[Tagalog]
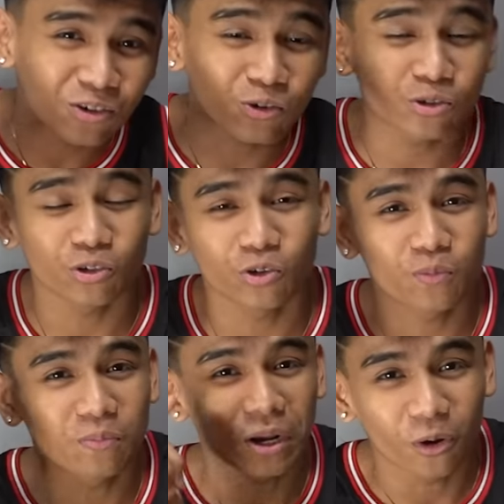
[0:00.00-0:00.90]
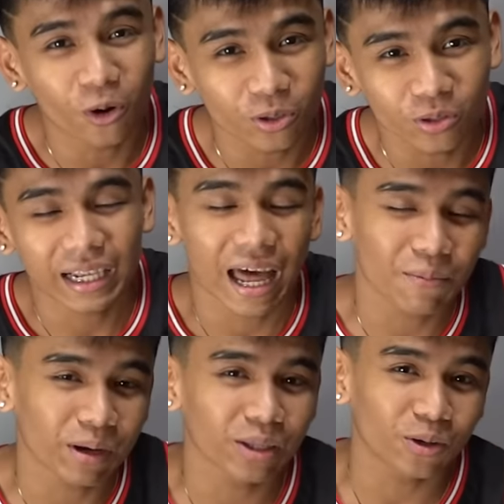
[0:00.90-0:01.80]
kung gusto nyo manood sa
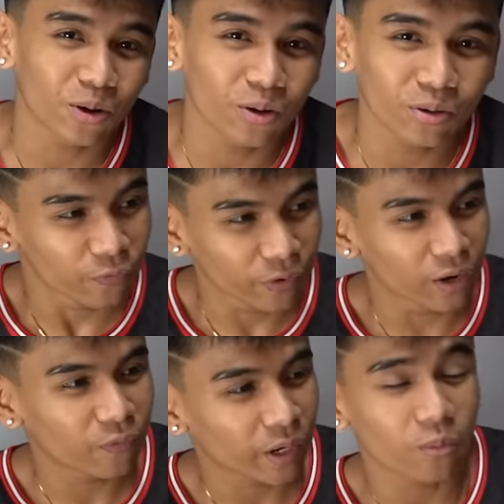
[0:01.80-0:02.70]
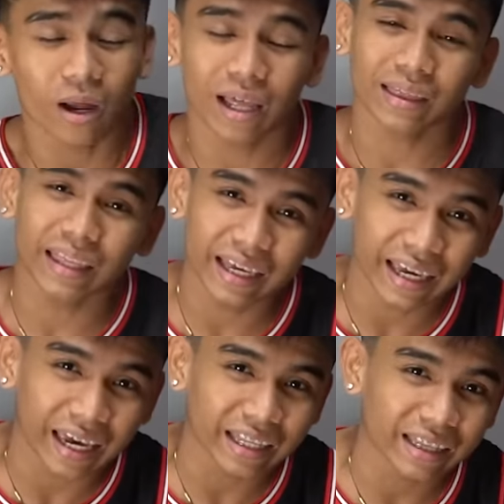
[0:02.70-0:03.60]
laban ko, feel free, walang
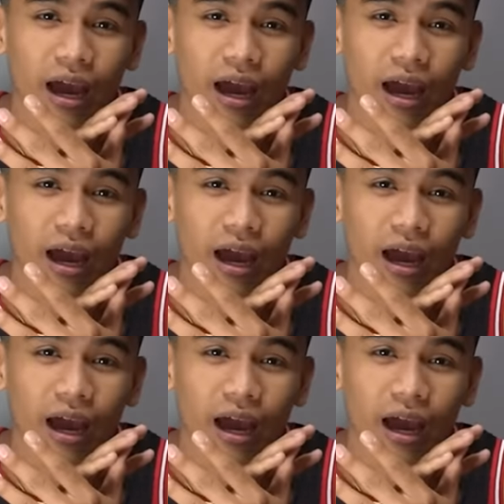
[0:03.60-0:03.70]
ticket.